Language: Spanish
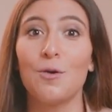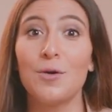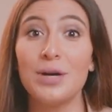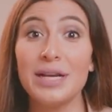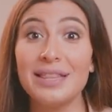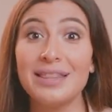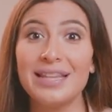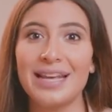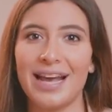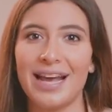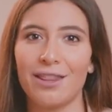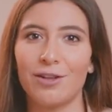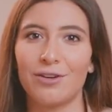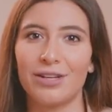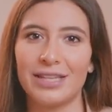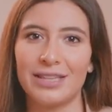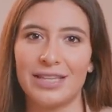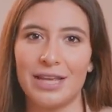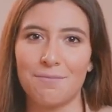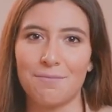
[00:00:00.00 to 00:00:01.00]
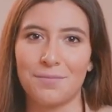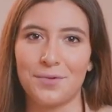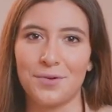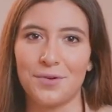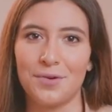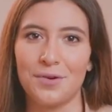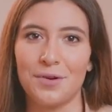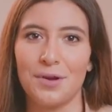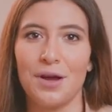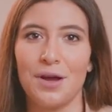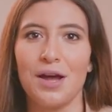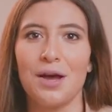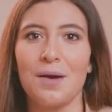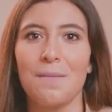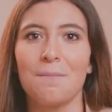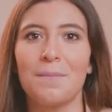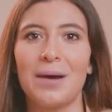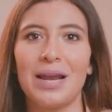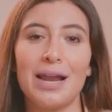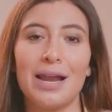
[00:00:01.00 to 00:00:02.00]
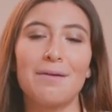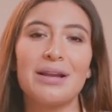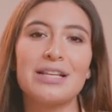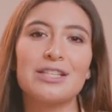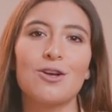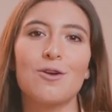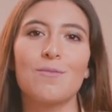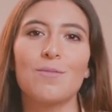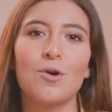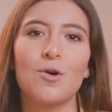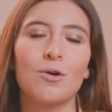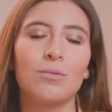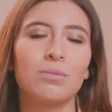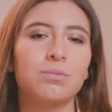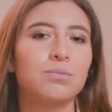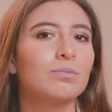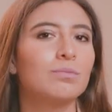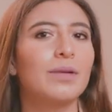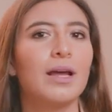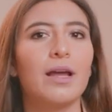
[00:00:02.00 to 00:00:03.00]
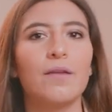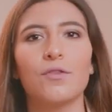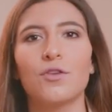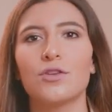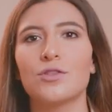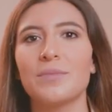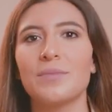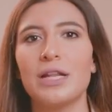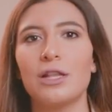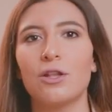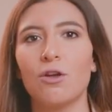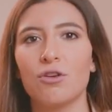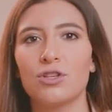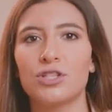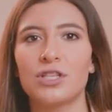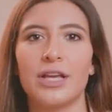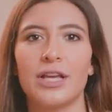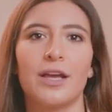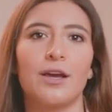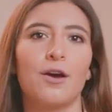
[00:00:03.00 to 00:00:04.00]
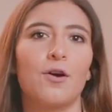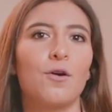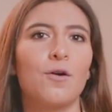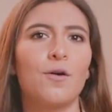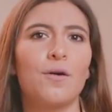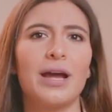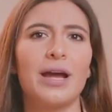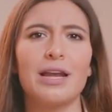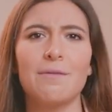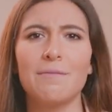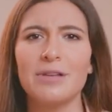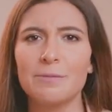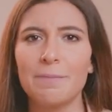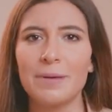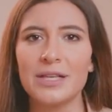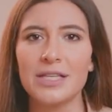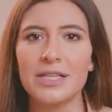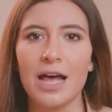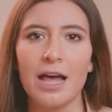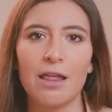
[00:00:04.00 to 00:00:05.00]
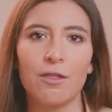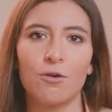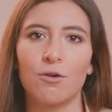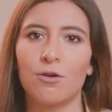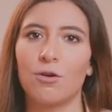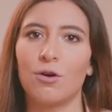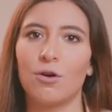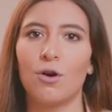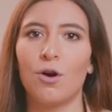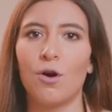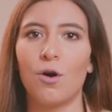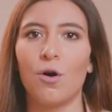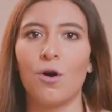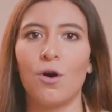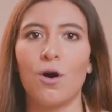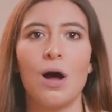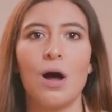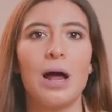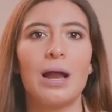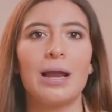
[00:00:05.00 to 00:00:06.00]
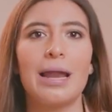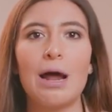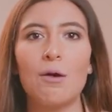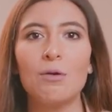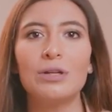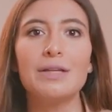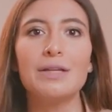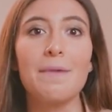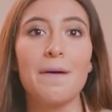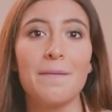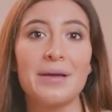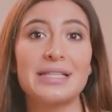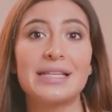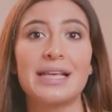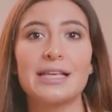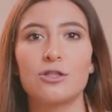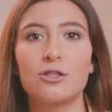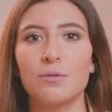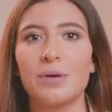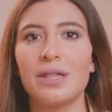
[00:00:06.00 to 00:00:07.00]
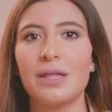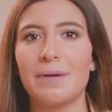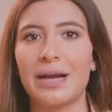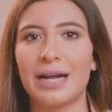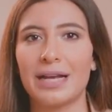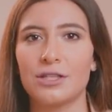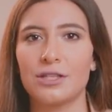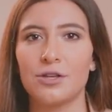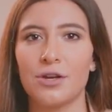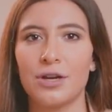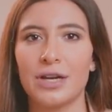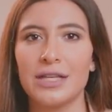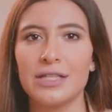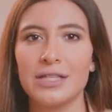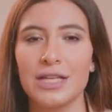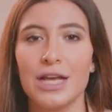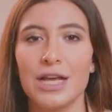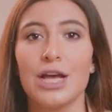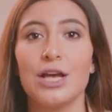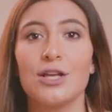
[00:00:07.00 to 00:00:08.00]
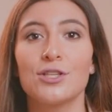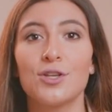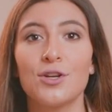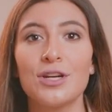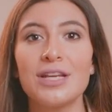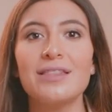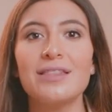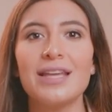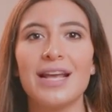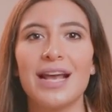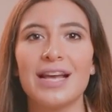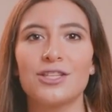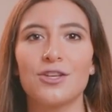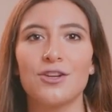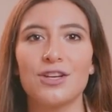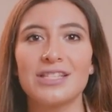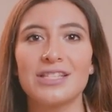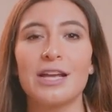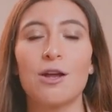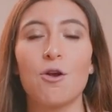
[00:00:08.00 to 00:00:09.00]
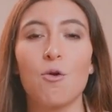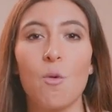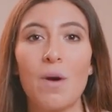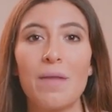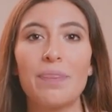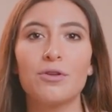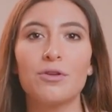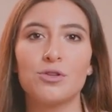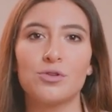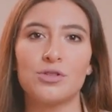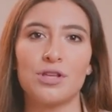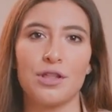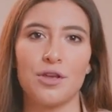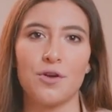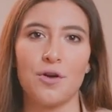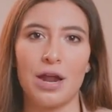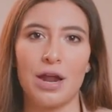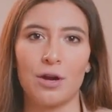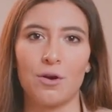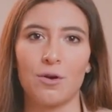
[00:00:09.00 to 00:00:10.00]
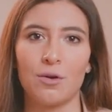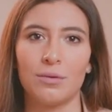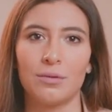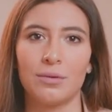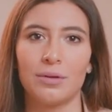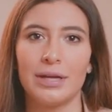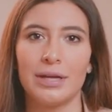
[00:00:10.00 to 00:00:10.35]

Un indicador de tiempo. Palabras como en 2012 o el mes pasado o la última vez que estuve de vacaciones son indicaciones de cuándo sucedió algo.